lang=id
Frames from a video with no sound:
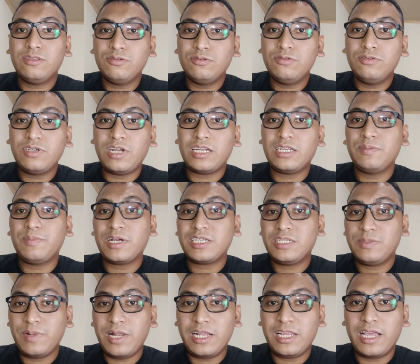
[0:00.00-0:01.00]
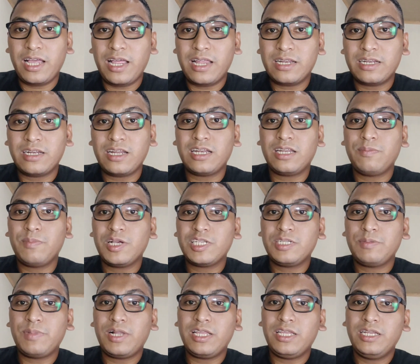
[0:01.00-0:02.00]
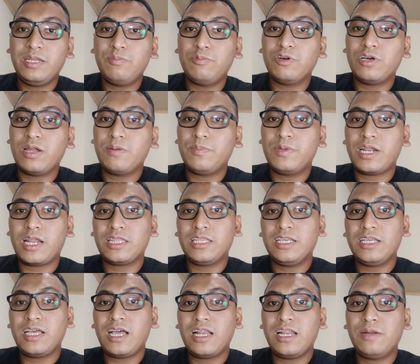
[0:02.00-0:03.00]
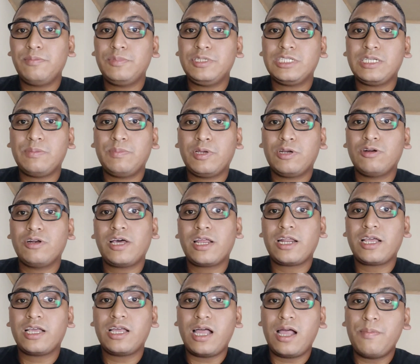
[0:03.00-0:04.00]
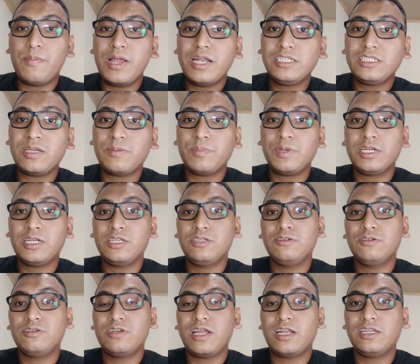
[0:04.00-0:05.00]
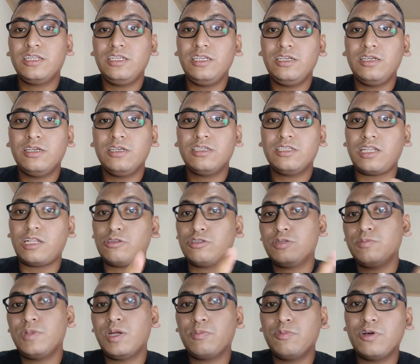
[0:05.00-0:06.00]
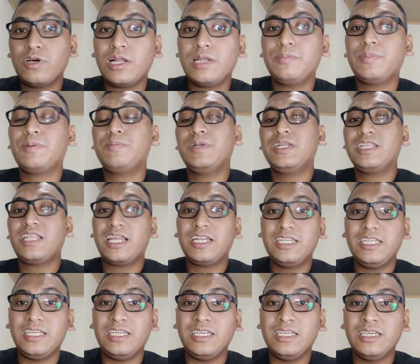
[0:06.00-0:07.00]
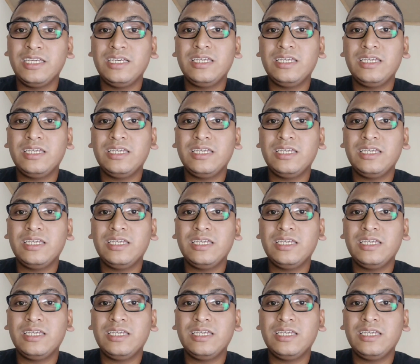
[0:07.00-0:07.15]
itu nadi maksimal ya nadi maksimal ini bukan berarti kalian bisa berolahraga aman sampai denyut nadi 190 kali per menit tadi